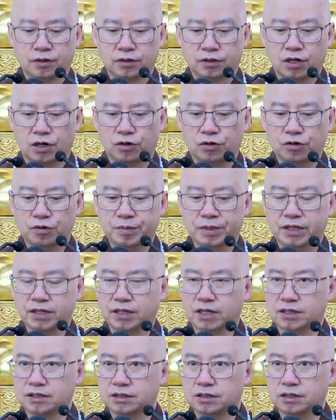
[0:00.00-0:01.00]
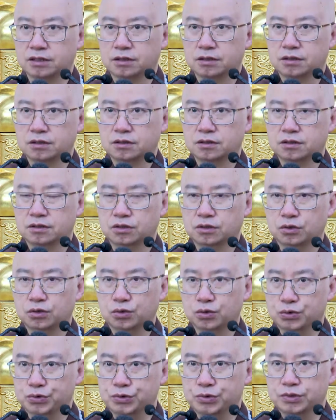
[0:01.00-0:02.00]
到后面，他
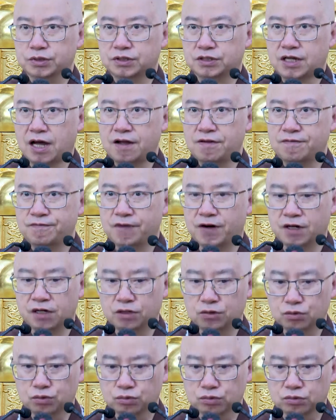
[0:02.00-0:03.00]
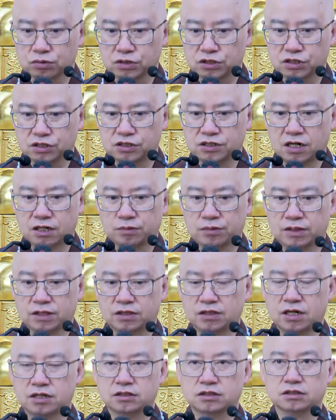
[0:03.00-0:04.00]
陆续参访了五十三位
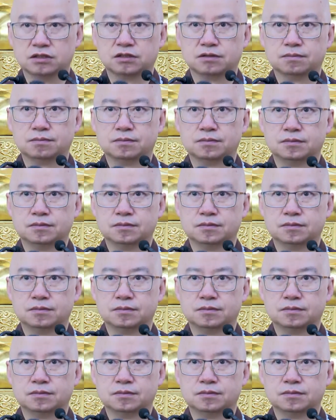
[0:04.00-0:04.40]
善知识，